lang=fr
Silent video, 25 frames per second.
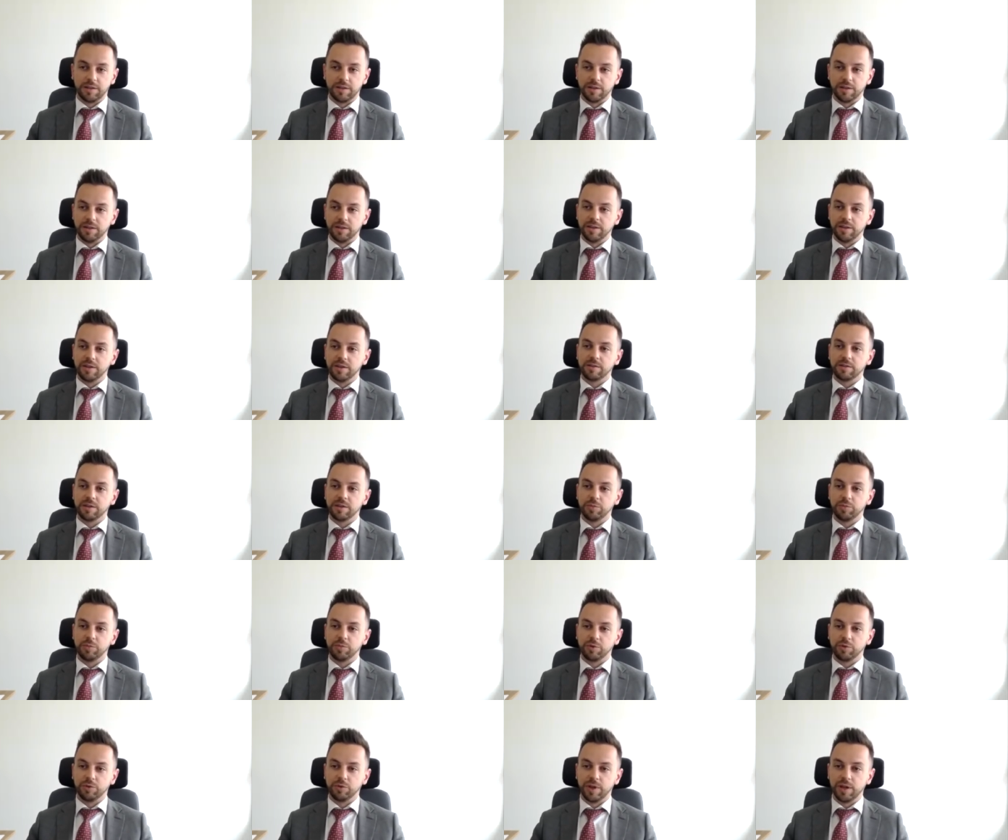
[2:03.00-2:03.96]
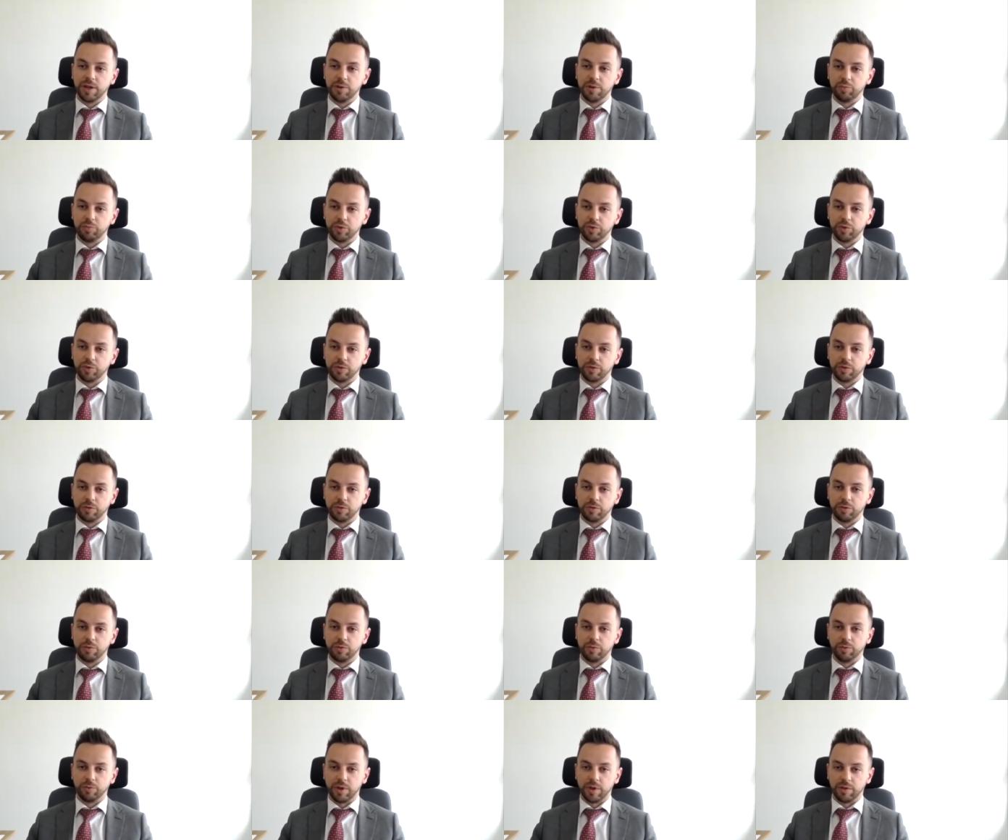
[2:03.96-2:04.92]
est exceptionnelle
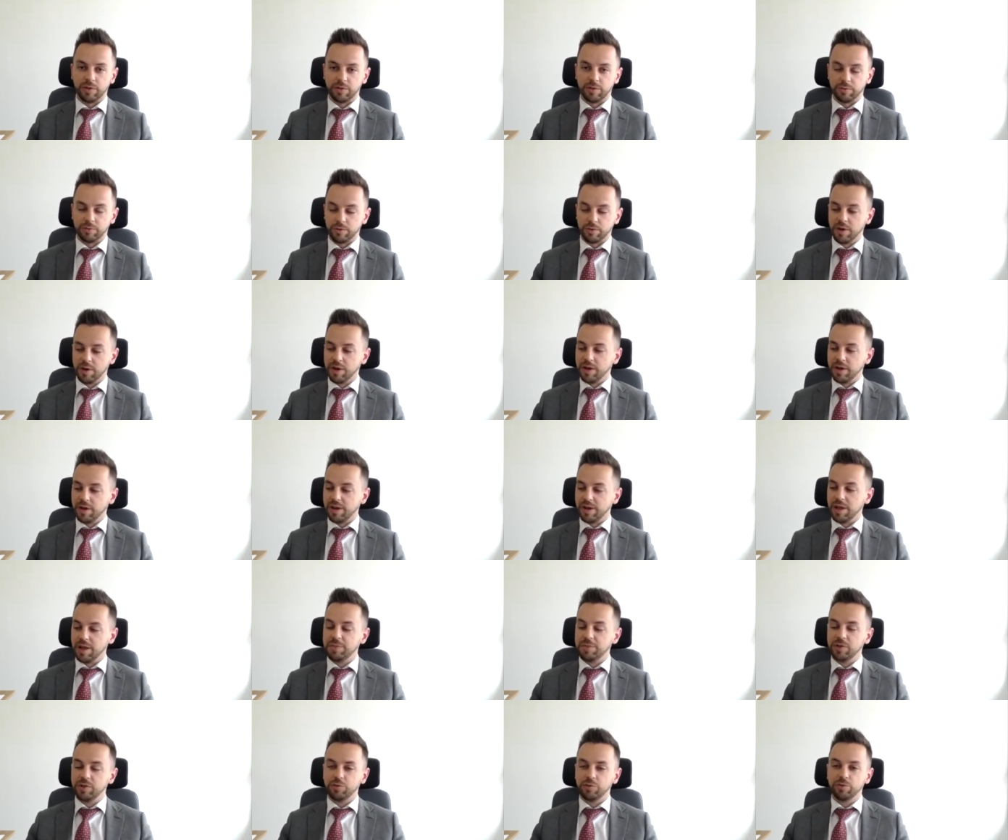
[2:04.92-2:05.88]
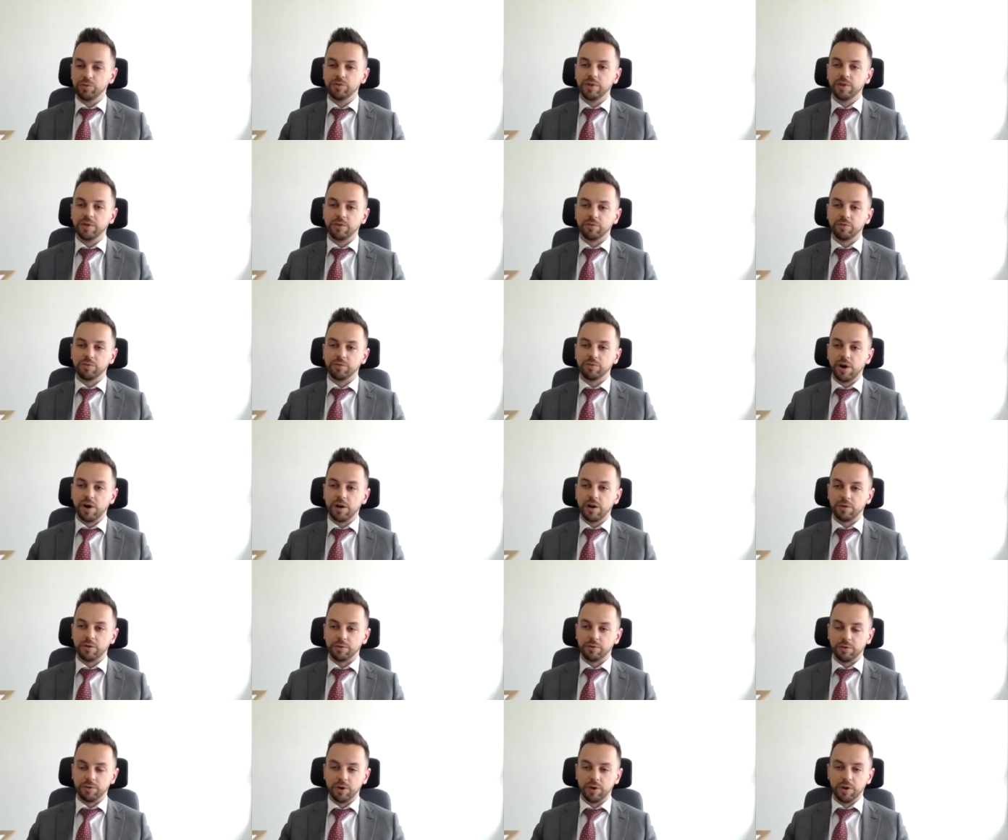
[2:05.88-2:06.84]
puisqu'on a l'habitude d'avoir
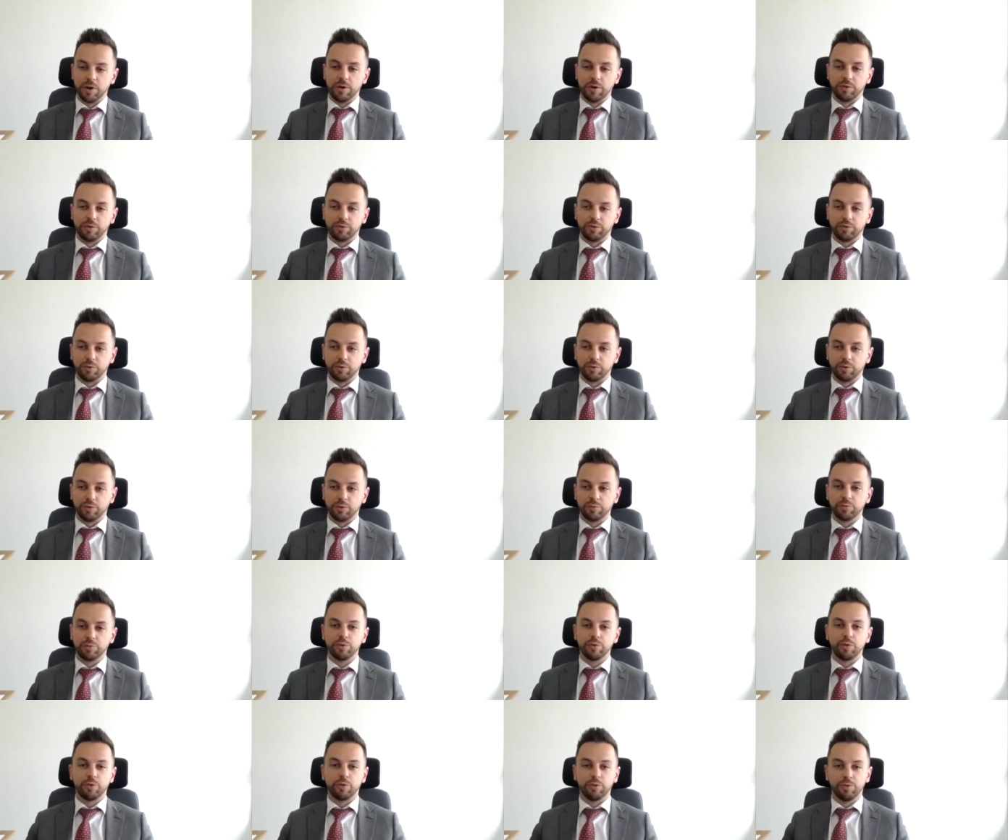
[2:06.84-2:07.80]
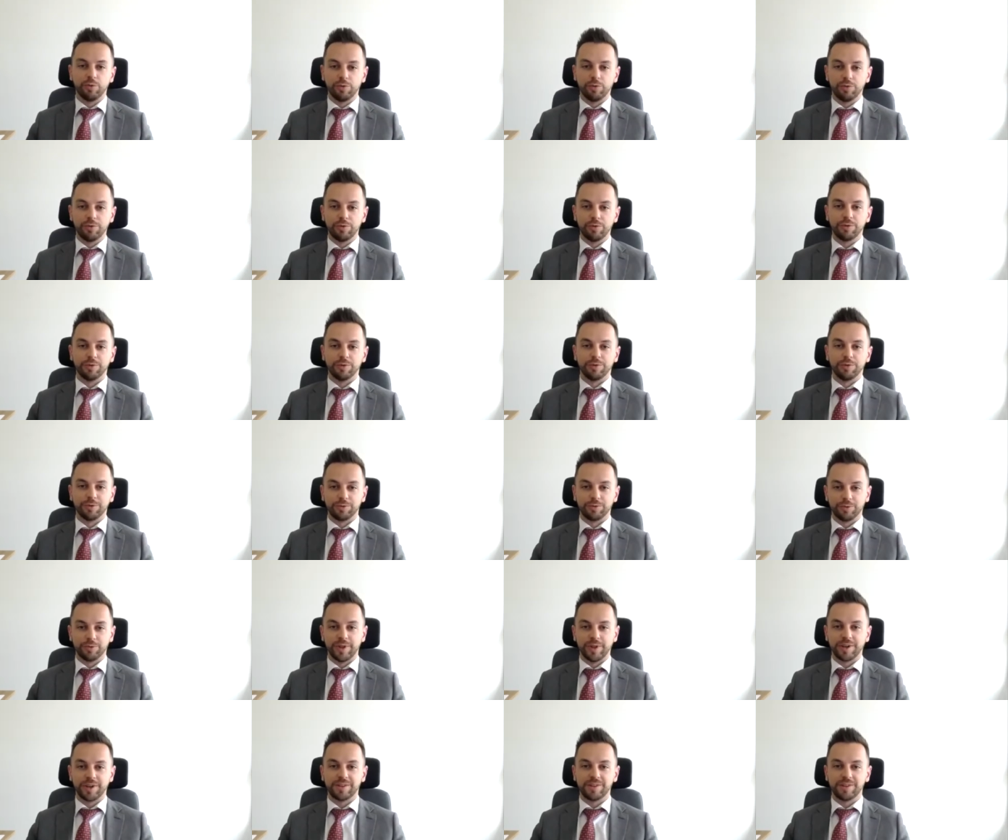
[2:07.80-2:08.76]
euh, son bureau, euh, son
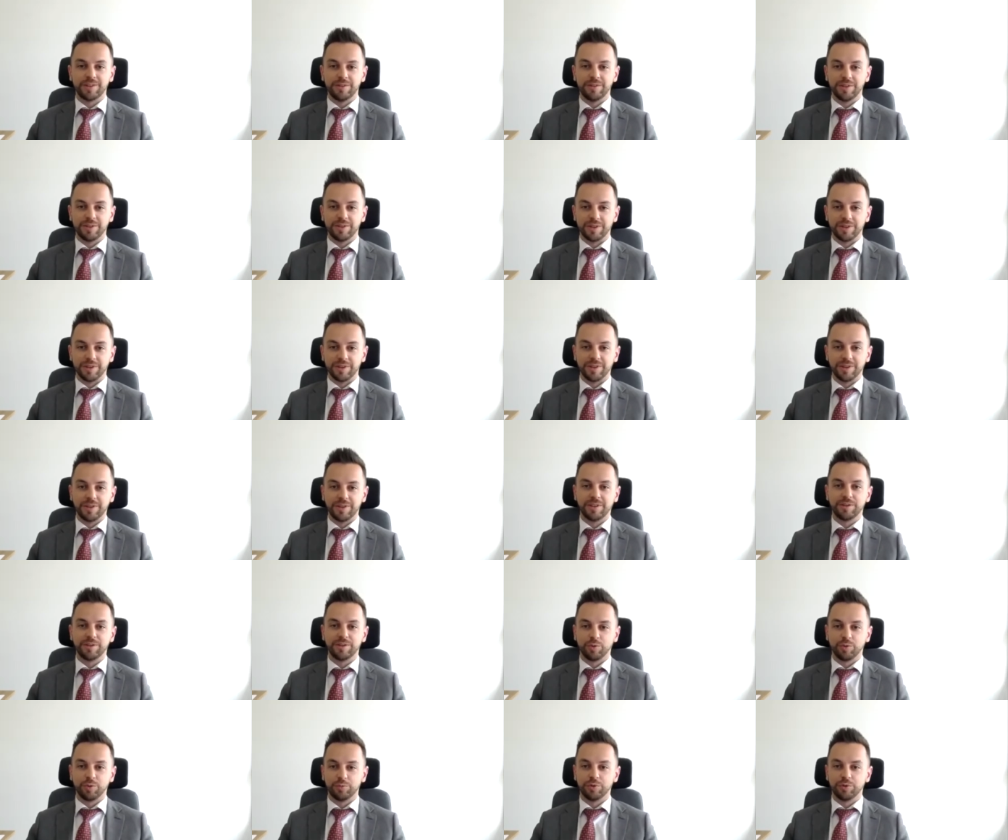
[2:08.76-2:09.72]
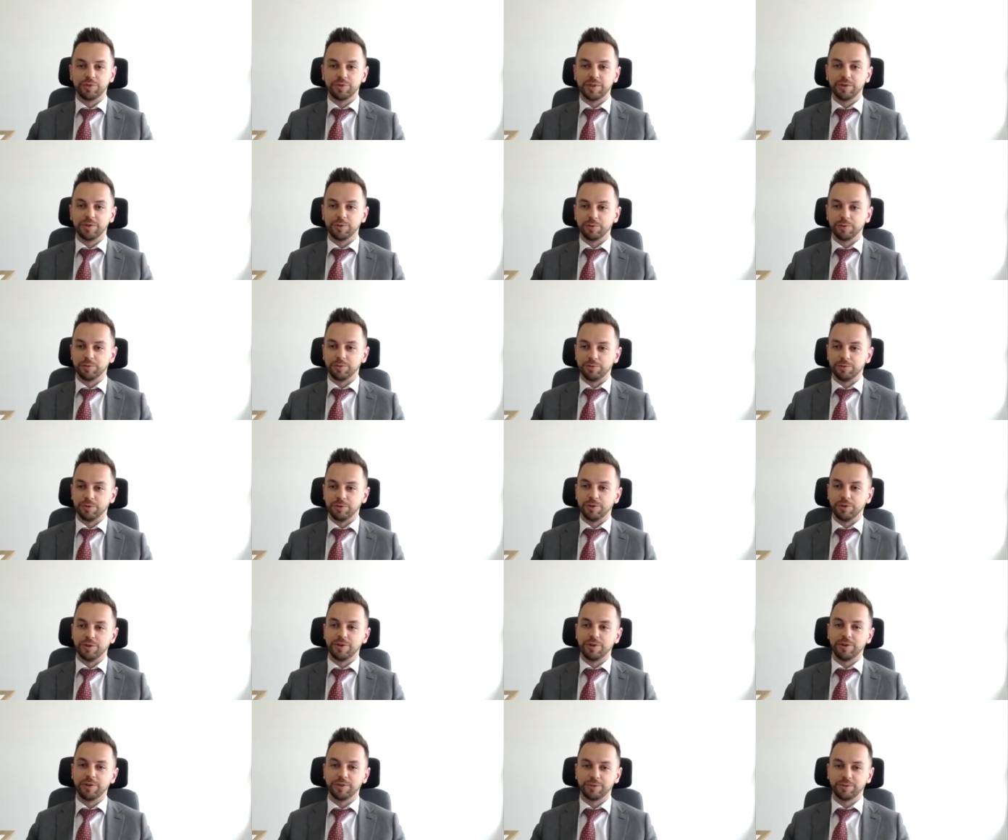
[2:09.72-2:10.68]
activité, son petit
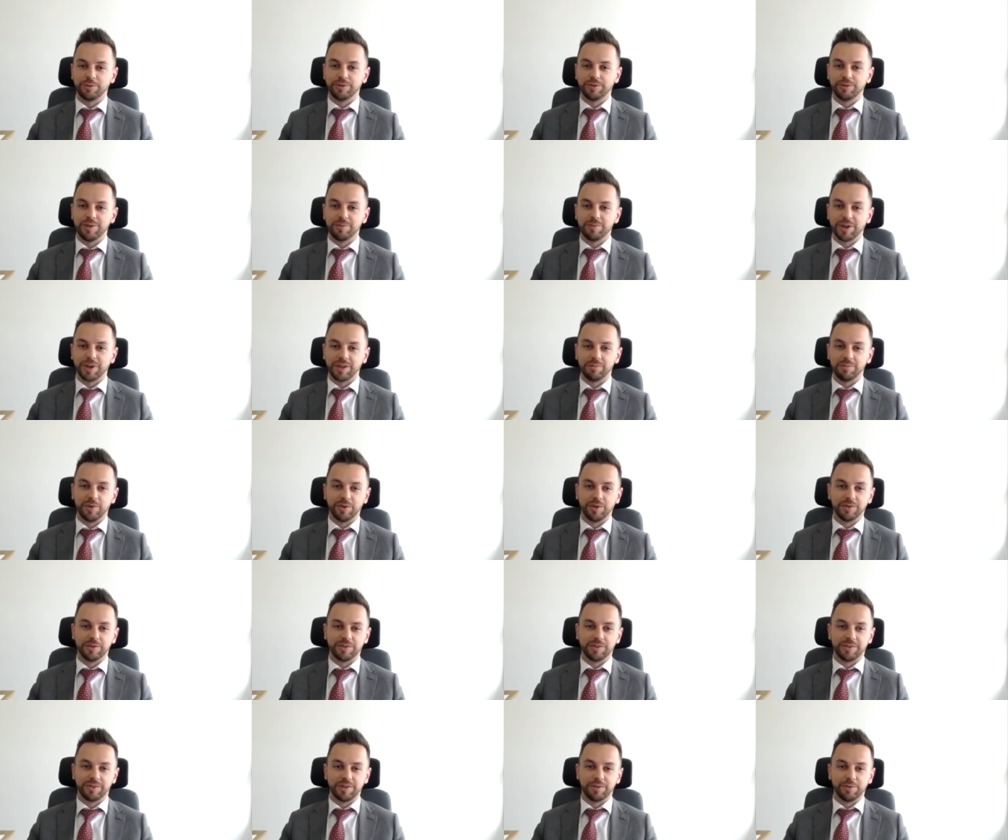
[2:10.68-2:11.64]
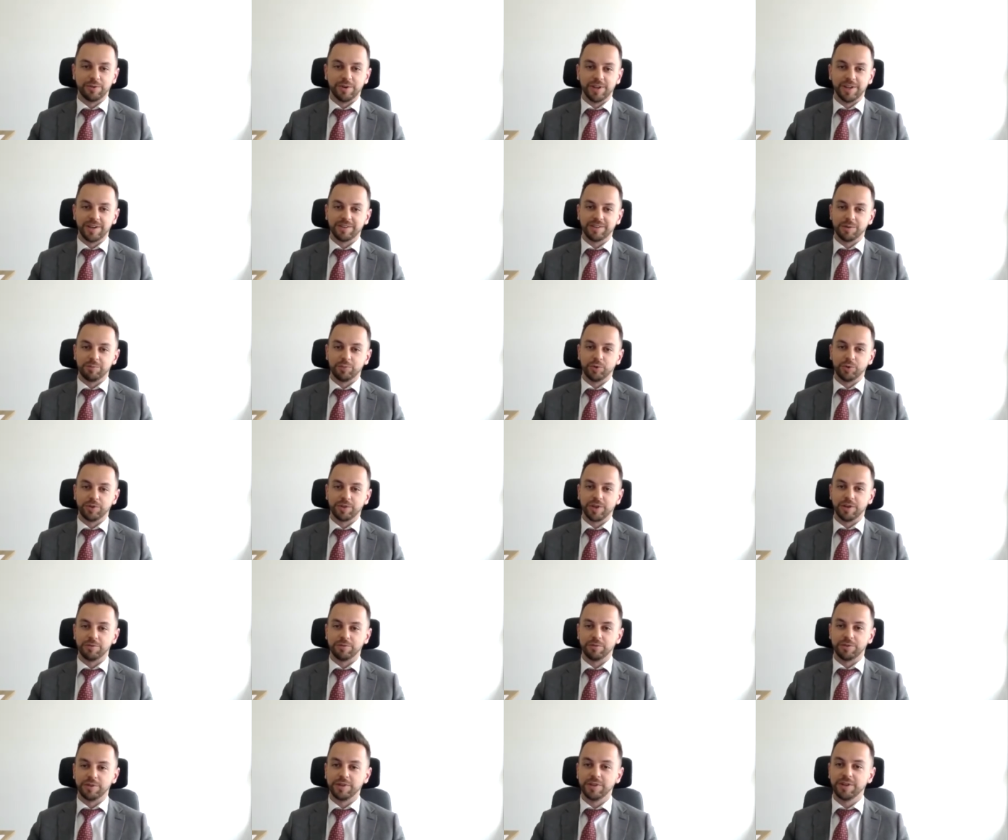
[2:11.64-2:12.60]
confort, son imprimante, ses collègues, sa pause
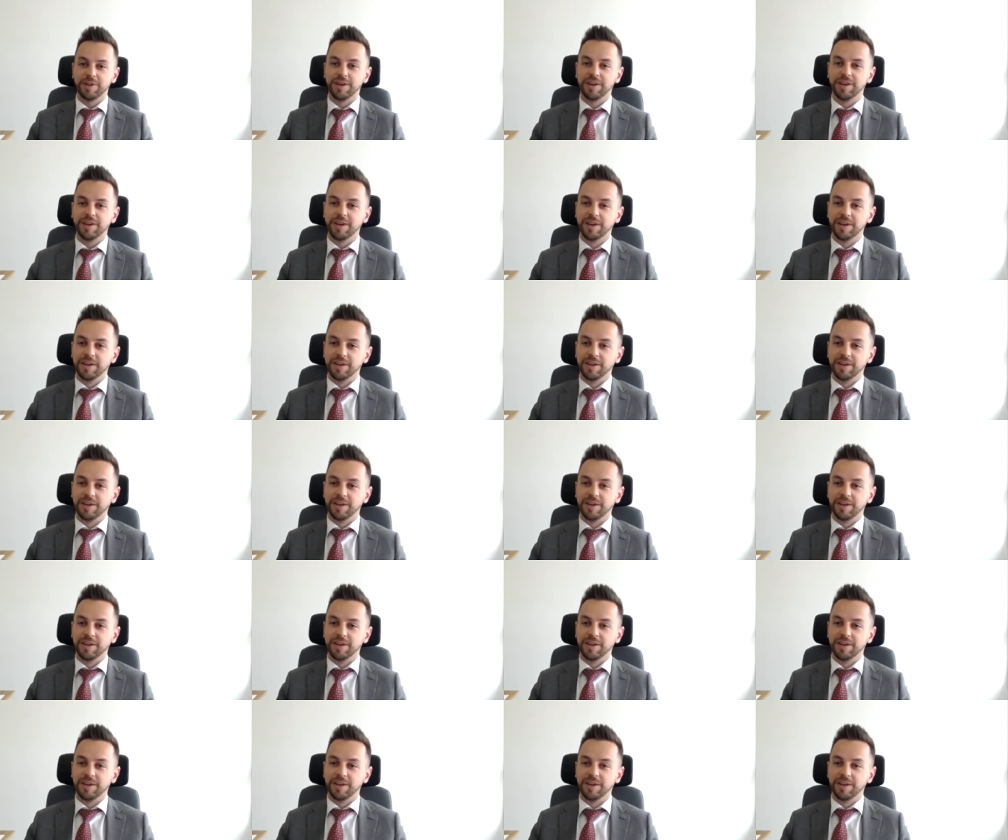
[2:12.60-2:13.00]
café.